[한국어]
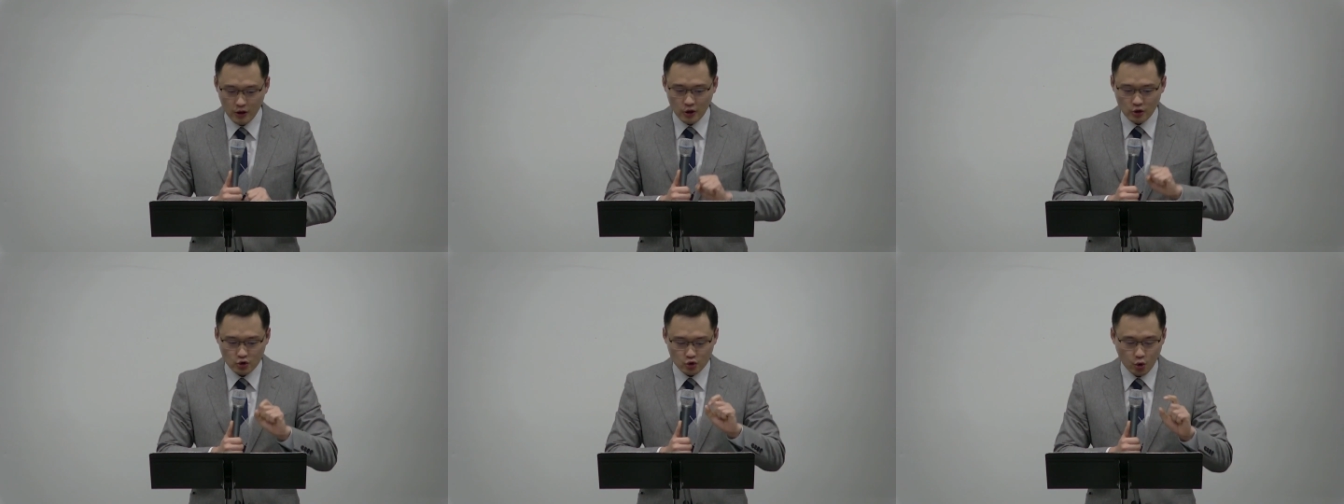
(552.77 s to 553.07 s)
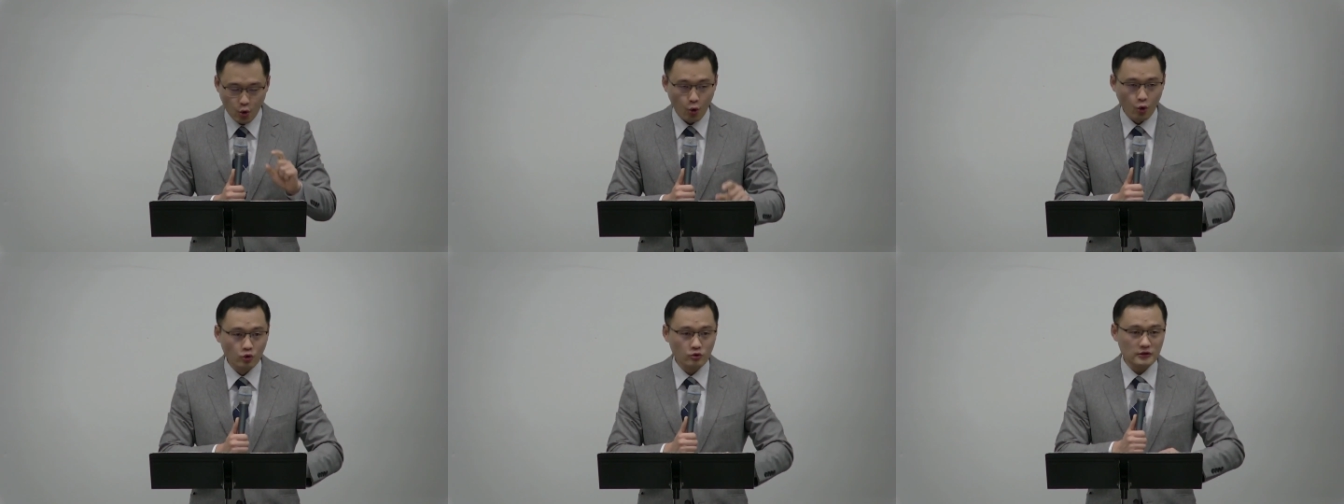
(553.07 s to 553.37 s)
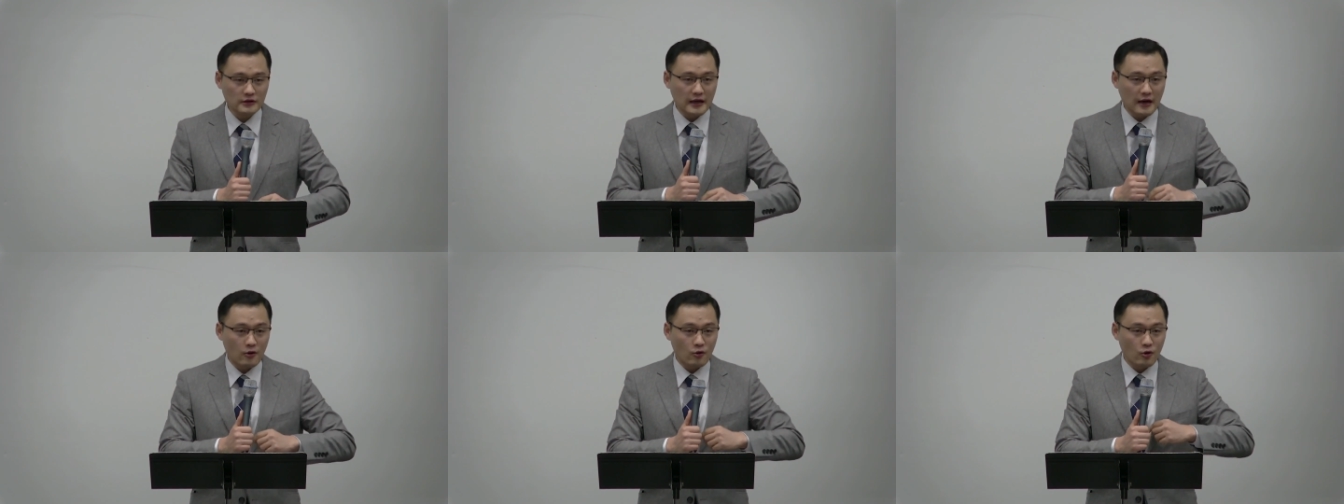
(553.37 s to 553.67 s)

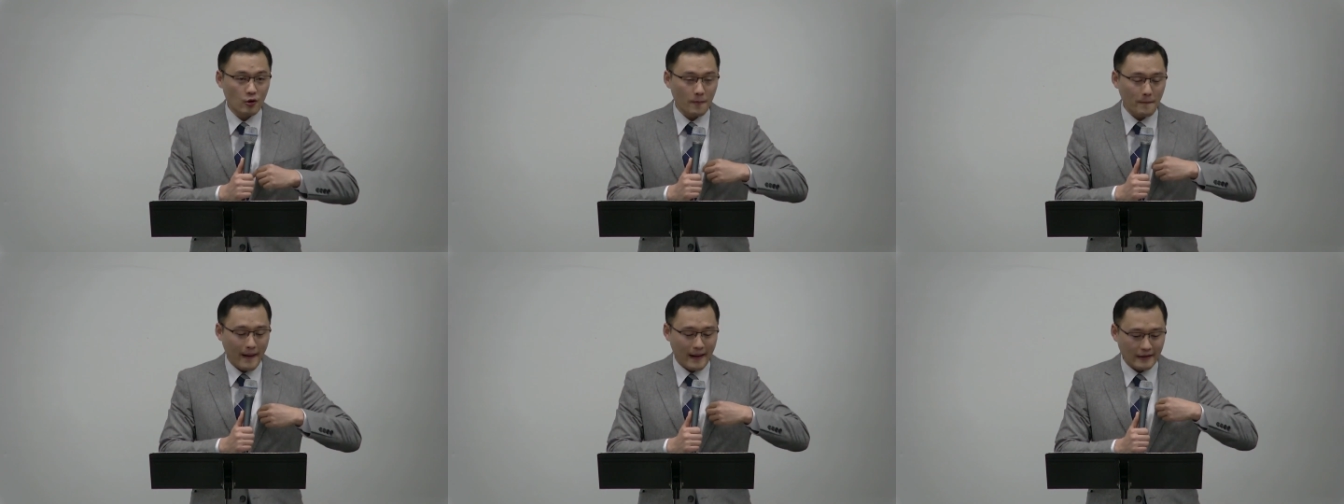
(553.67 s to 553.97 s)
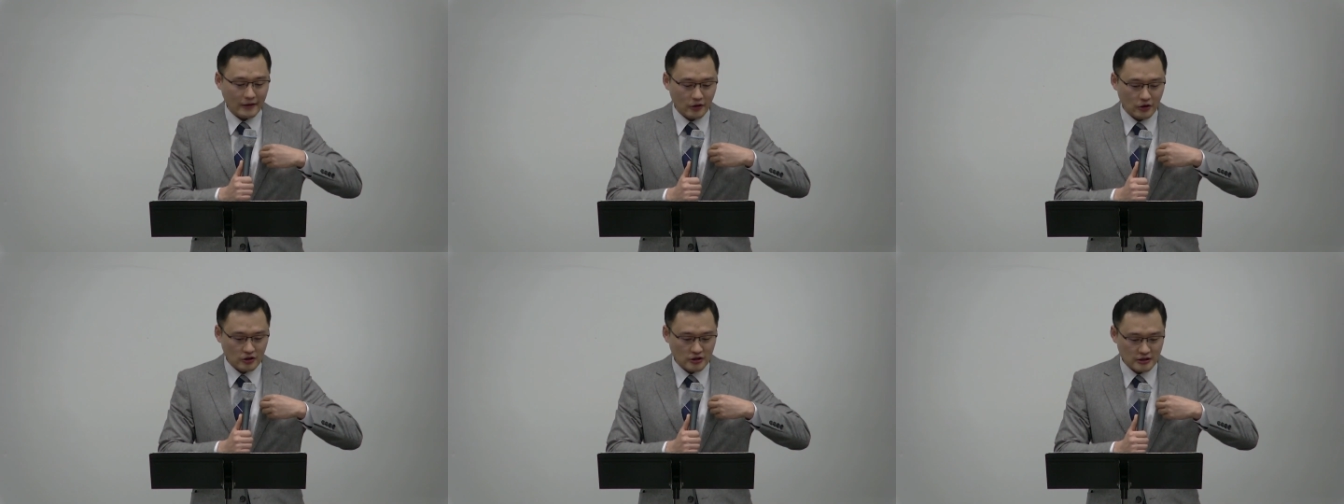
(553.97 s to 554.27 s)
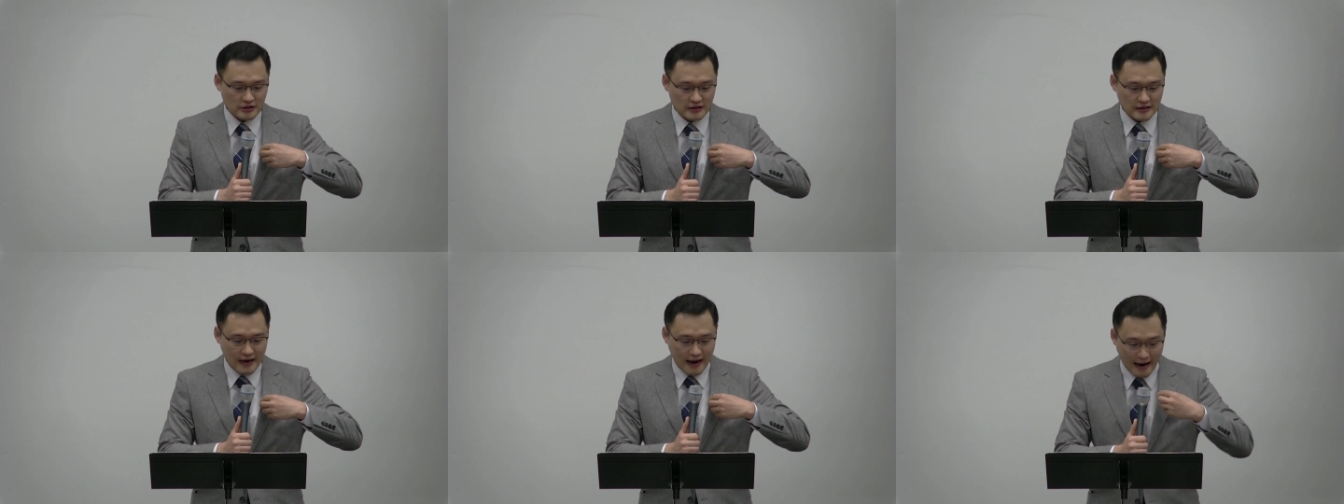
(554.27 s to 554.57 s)
좋은 땅으로
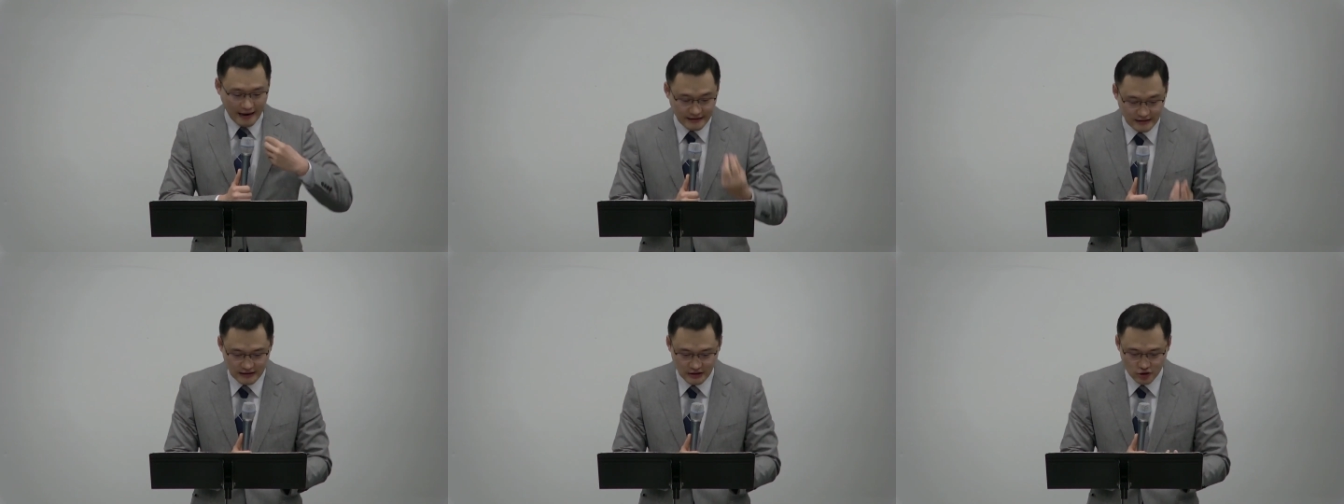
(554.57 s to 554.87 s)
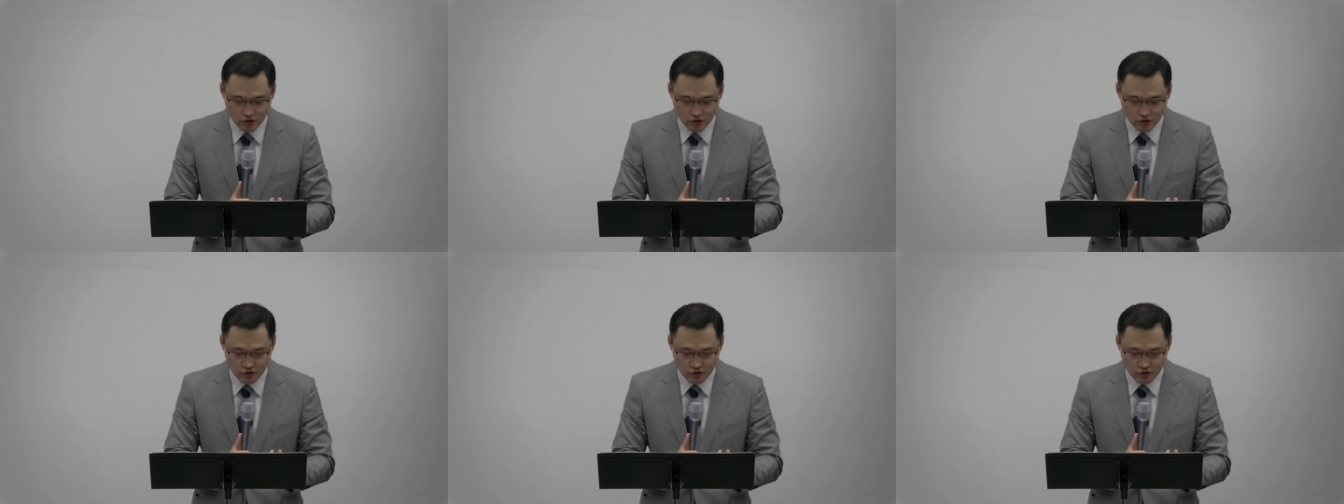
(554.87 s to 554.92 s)
바뀌어지지 않은